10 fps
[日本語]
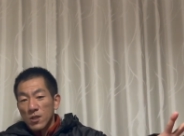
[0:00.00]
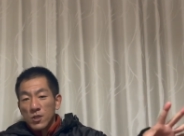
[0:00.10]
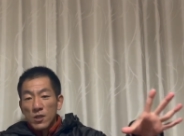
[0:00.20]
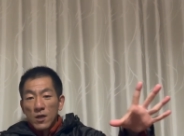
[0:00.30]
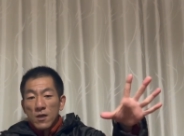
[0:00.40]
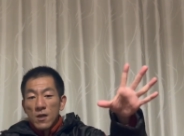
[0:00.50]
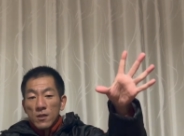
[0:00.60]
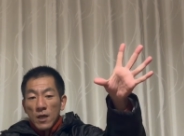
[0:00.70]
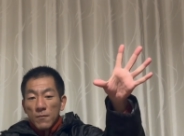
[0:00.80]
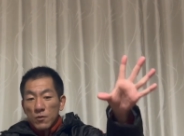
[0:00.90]
好きな
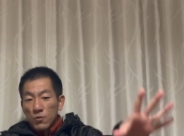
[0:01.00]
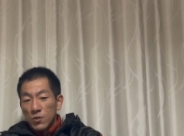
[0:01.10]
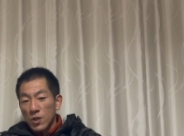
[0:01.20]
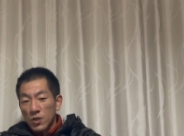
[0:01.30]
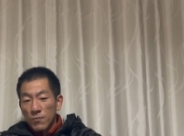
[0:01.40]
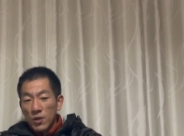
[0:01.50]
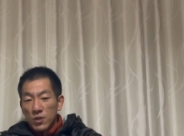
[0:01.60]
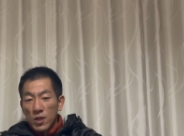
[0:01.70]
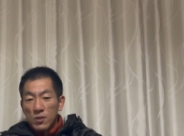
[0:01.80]
タイプの女性指名して、